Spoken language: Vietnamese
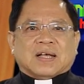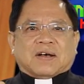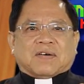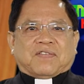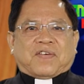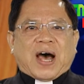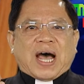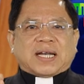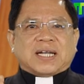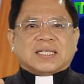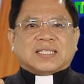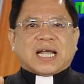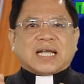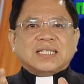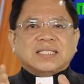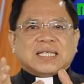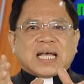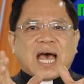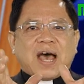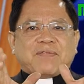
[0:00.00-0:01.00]
Và Đức
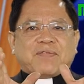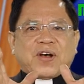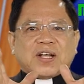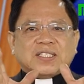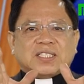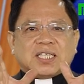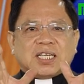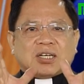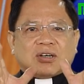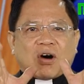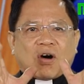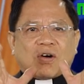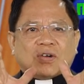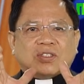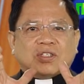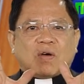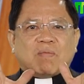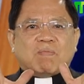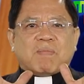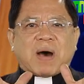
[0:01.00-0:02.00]
Thánh Cha
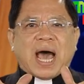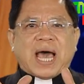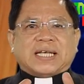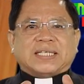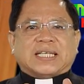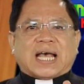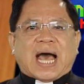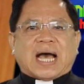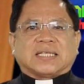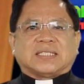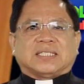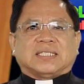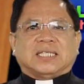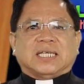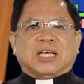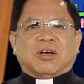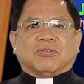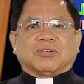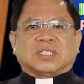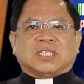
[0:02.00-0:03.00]
Francisco trong bài giảng
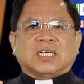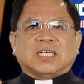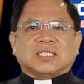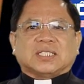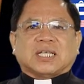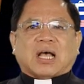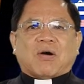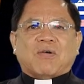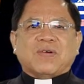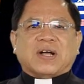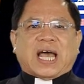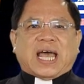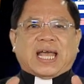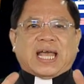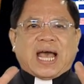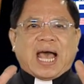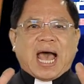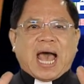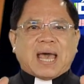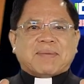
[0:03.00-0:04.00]
chiều thứ sáu
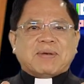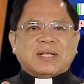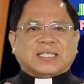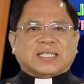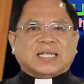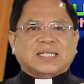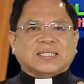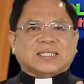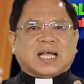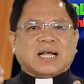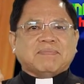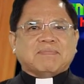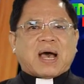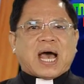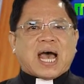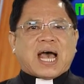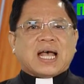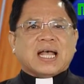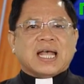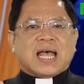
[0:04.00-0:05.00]
ngày 29 tháng
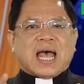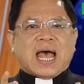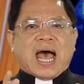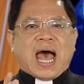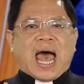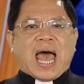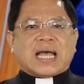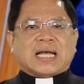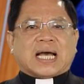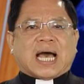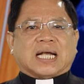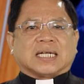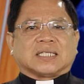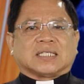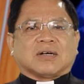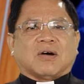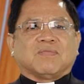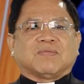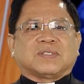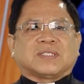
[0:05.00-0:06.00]
3
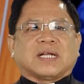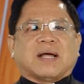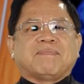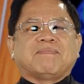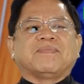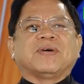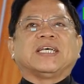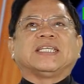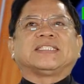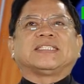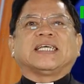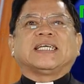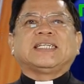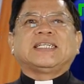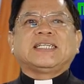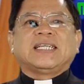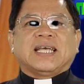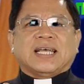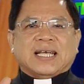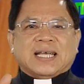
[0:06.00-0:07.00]

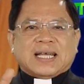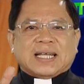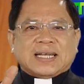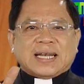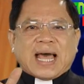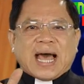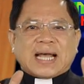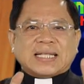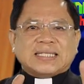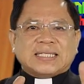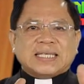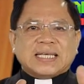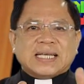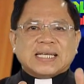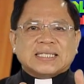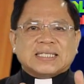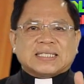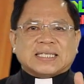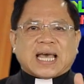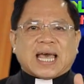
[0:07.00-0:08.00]
2019 đã
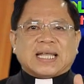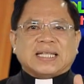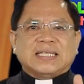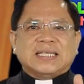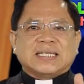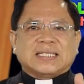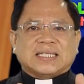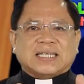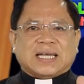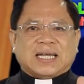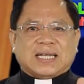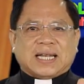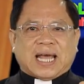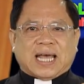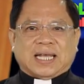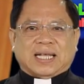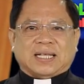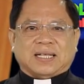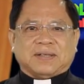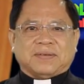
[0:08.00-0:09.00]
chia sẻ như thế này.